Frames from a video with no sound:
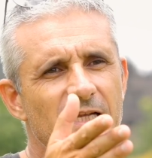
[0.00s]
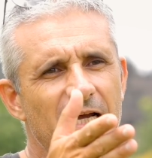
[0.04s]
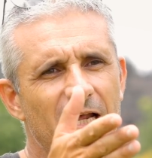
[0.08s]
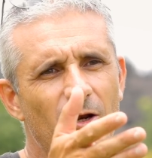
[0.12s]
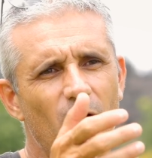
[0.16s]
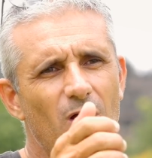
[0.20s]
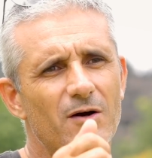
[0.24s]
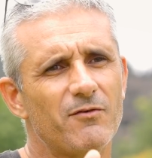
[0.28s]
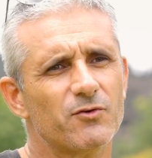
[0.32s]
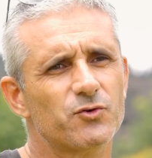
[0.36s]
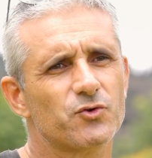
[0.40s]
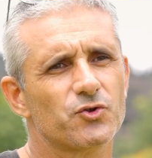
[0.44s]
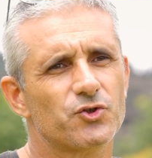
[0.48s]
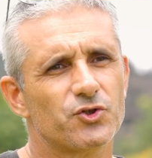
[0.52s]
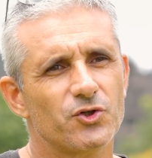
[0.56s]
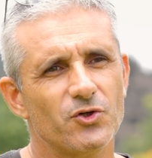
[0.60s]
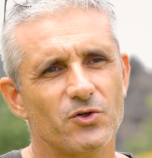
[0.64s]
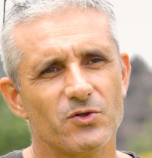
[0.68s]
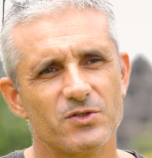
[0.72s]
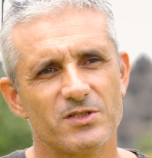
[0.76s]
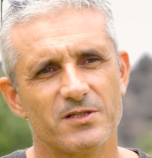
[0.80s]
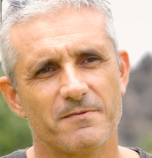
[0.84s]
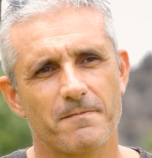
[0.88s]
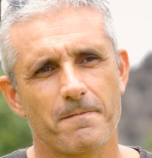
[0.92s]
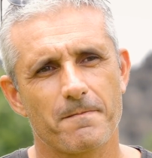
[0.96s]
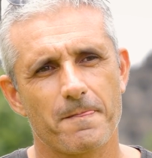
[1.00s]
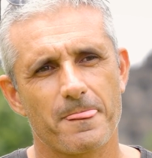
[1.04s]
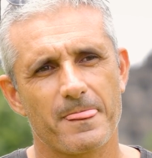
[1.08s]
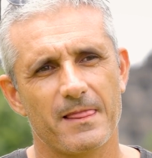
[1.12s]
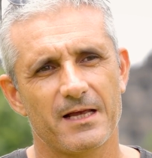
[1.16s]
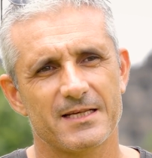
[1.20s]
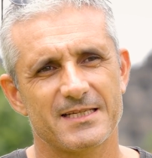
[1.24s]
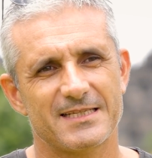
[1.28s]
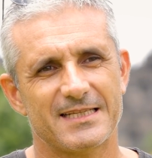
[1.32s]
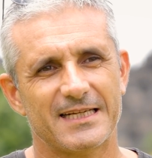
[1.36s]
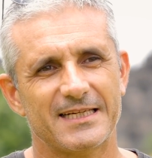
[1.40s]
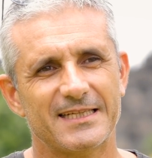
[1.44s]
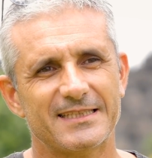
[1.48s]
Alors avant toute chose,
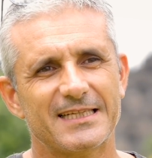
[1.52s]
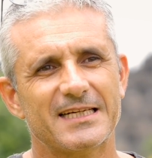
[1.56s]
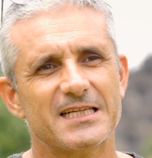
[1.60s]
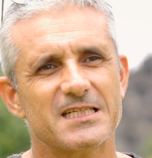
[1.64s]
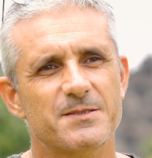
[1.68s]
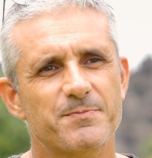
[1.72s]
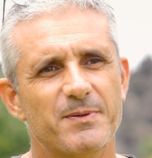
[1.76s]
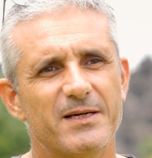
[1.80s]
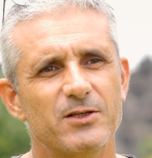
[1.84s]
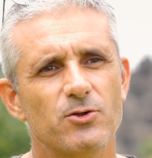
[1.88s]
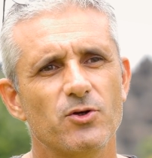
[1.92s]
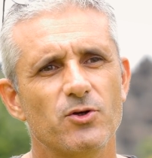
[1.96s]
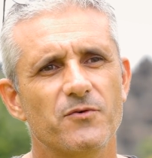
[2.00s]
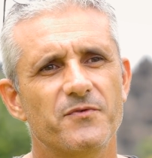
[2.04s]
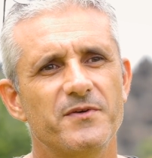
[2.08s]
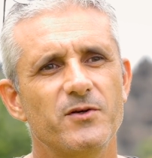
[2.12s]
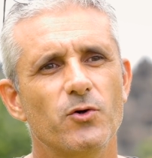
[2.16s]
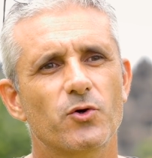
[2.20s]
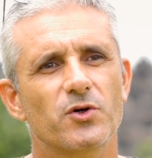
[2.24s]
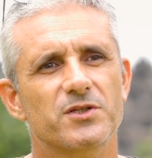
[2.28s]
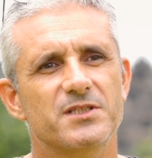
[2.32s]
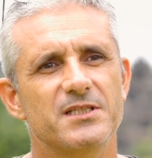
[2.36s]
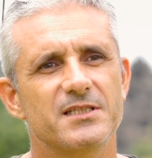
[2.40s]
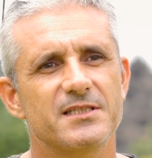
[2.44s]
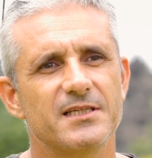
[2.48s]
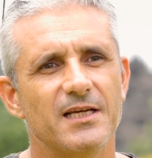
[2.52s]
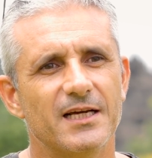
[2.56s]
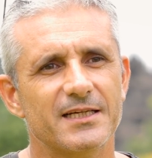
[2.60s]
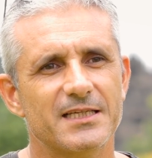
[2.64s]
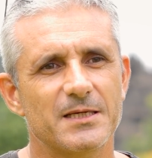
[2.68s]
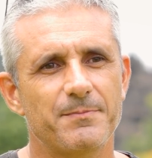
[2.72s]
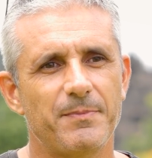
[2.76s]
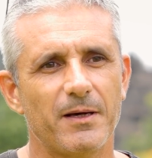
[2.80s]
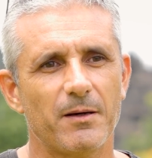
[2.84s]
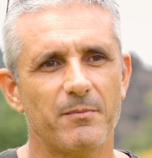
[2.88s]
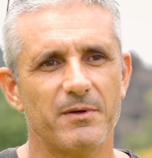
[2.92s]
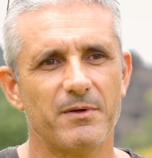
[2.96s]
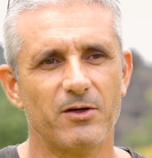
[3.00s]
c'est un état d'esprit de vie au quotidien qui
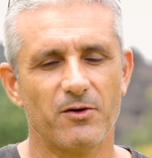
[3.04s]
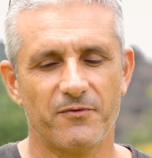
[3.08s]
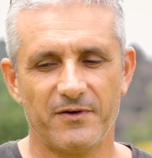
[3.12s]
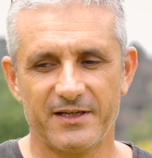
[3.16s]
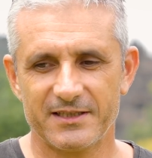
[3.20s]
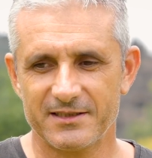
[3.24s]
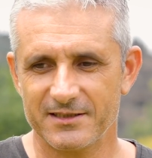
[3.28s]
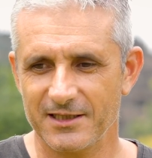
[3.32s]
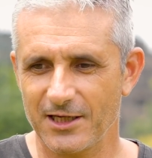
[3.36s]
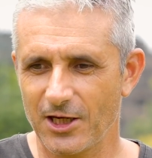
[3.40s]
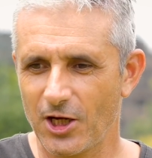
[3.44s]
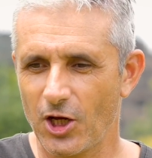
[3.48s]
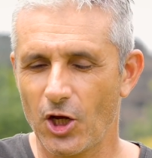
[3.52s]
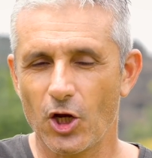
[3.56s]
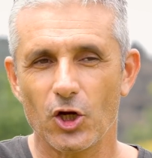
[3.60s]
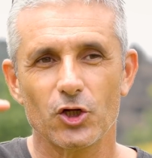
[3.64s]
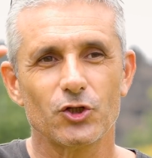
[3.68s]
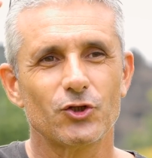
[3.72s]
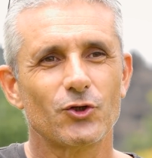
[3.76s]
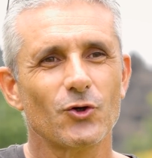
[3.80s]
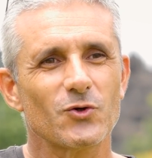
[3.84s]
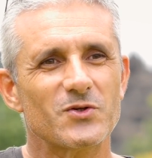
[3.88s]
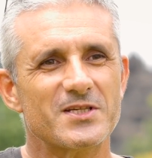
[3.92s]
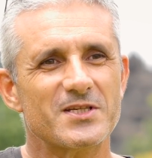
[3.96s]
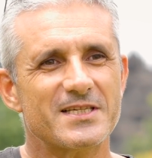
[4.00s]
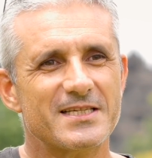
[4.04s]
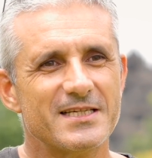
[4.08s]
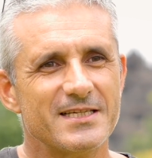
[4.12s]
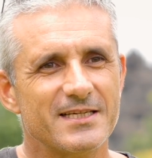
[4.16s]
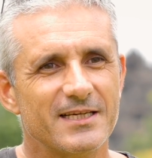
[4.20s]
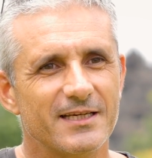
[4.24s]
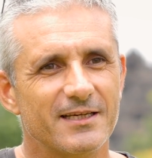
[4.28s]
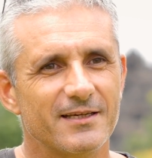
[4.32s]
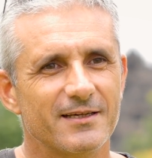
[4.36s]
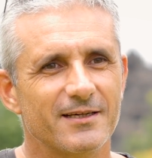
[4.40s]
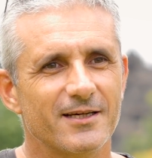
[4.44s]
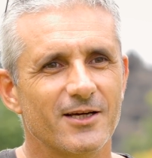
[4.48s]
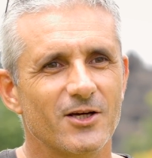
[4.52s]
permet en fait
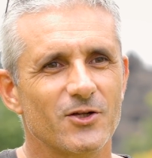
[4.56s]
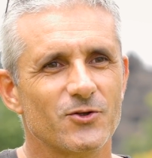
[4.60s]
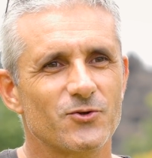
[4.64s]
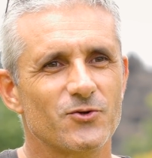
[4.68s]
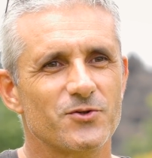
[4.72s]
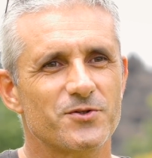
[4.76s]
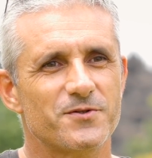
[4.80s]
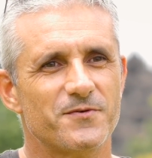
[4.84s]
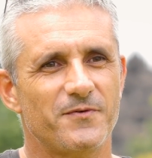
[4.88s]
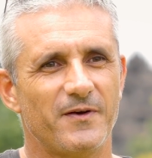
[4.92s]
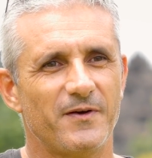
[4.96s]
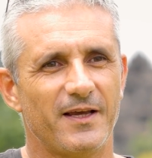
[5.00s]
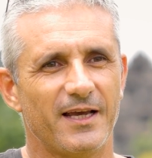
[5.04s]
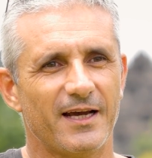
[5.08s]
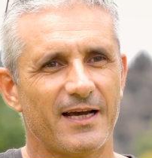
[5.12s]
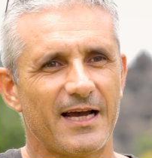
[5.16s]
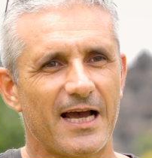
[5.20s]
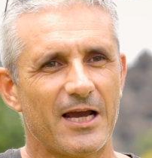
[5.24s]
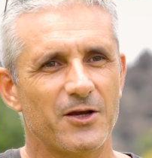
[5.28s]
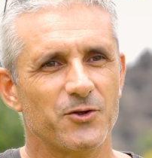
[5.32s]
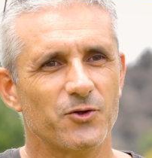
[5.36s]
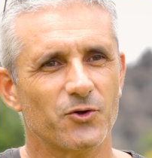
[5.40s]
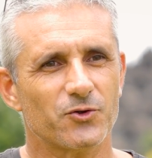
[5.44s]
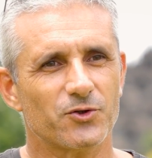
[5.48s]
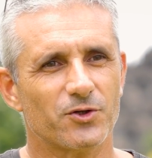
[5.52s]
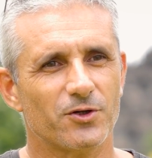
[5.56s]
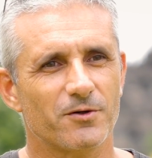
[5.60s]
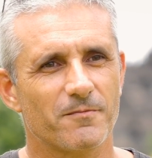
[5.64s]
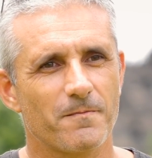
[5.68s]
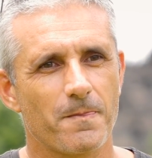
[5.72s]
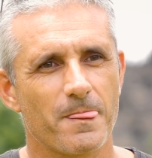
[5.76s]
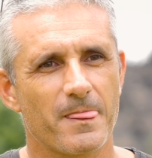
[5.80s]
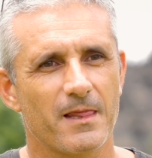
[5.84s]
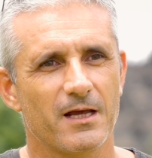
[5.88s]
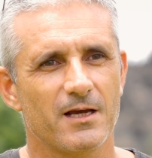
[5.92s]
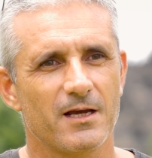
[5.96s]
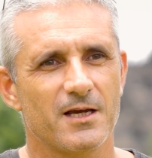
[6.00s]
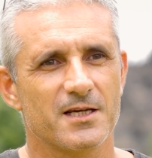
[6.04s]
d'osciller d'une sphère à une autre.
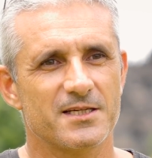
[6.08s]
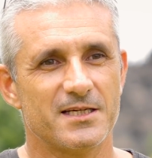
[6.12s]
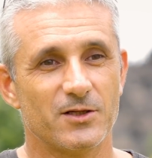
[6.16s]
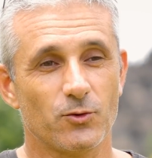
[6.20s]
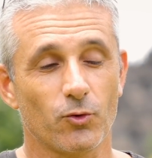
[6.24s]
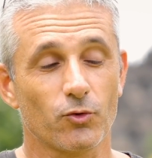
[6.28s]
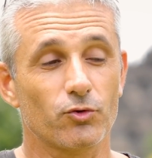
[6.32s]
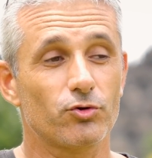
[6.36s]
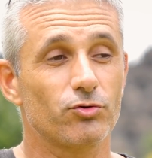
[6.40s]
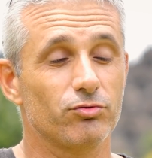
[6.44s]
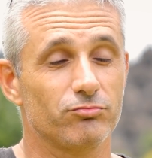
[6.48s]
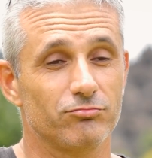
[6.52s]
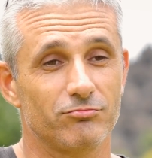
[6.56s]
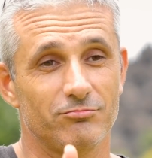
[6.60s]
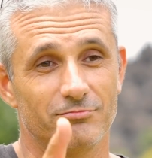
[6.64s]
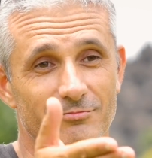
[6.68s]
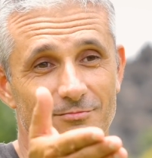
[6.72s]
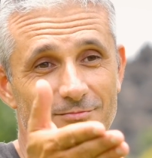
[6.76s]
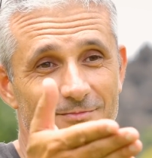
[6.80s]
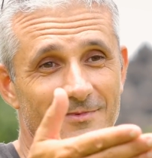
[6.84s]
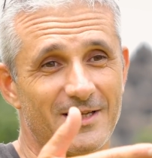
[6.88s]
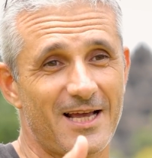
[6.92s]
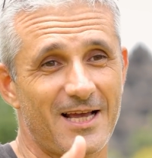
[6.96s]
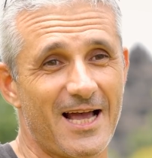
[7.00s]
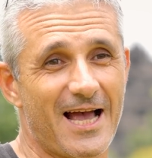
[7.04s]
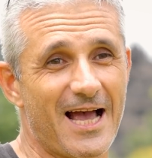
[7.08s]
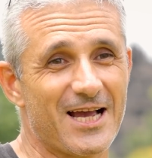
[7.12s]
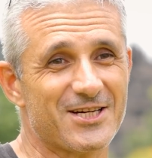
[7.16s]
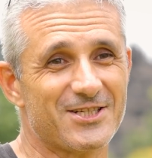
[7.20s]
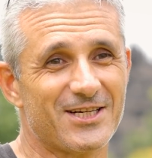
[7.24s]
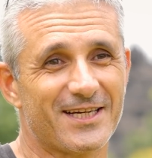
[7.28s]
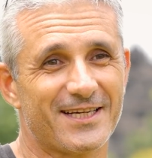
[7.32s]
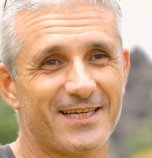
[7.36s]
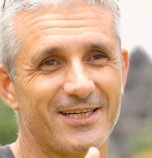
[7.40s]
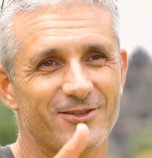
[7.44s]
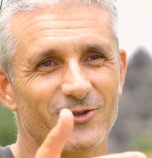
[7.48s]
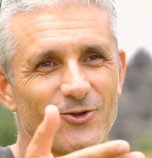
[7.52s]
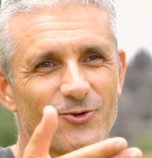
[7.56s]
C'est donc à
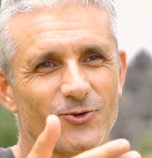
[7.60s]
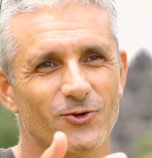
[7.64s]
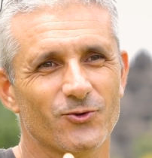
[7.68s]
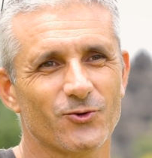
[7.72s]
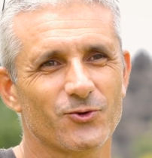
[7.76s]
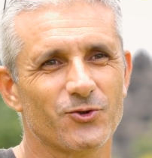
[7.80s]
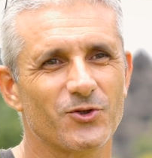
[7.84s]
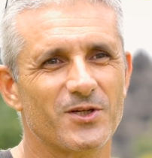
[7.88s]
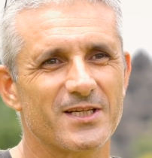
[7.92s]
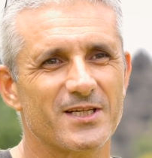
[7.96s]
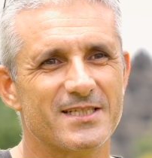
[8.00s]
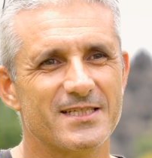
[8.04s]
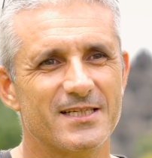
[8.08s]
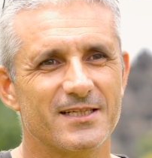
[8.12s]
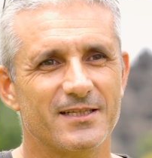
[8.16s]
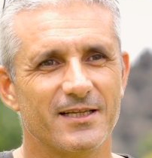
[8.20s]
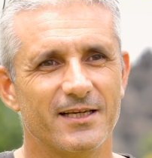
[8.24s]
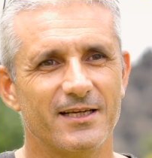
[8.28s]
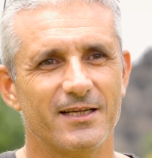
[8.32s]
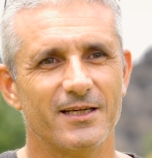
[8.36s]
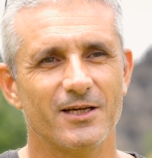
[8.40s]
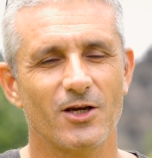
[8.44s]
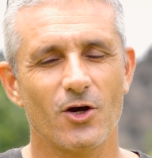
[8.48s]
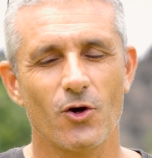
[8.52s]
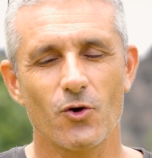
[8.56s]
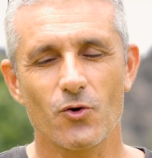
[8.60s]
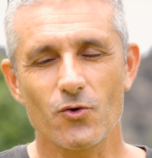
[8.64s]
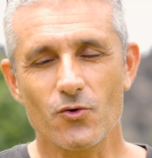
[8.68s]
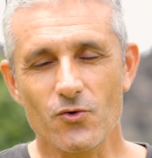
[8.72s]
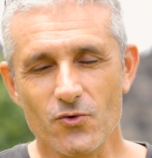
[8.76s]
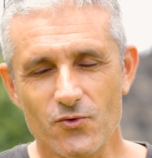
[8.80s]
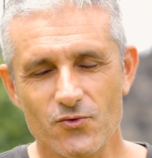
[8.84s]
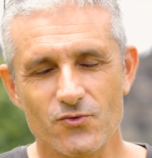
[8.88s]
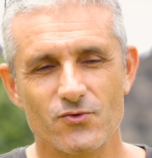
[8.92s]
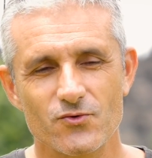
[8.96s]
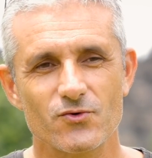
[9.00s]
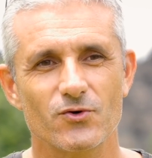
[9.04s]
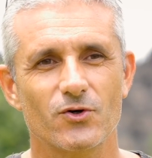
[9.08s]
chacun d'entre nous de décider
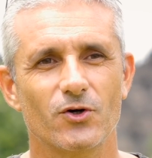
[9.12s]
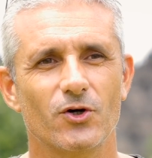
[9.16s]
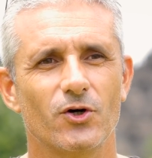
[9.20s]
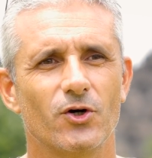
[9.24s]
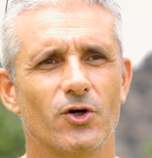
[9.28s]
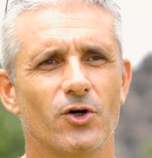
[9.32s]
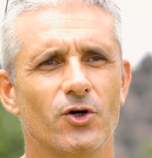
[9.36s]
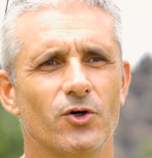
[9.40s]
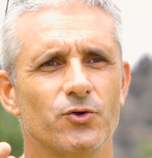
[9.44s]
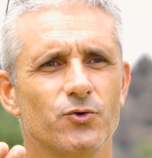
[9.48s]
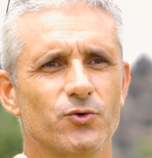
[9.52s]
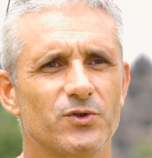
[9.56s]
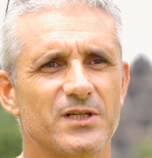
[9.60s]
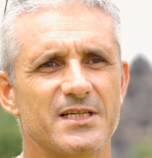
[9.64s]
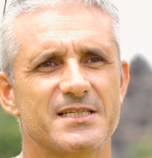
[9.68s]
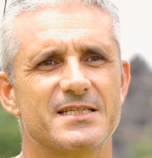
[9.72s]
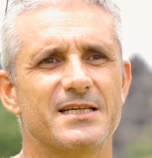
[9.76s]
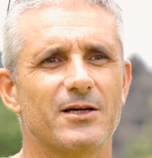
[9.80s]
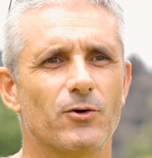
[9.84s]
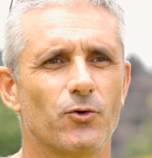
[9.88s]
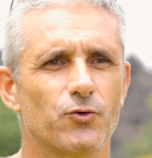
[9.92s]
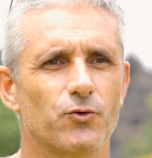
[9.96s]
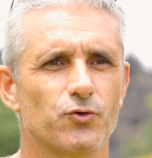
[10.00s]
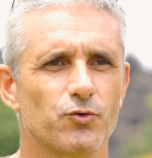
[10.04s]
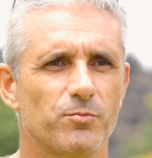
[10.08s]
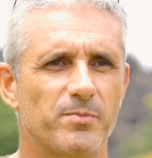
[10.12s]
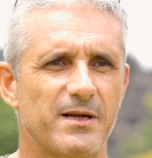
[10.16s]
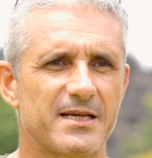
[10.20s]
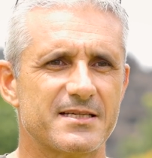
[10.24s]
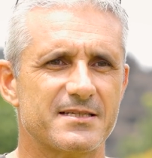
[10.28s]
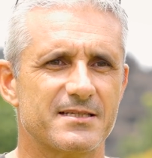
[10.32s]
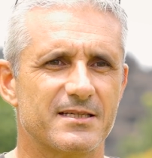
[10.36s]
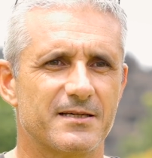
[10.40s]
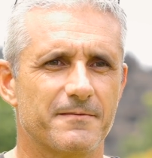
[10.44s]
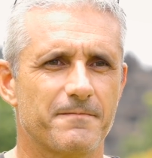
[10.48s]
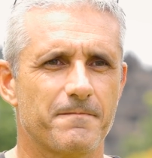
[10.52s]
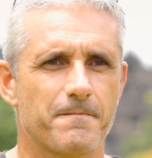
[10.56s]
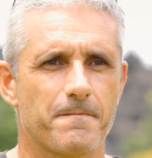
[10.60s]
où nous désirons nous
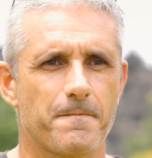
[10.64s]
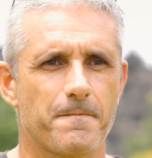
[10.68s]
placer.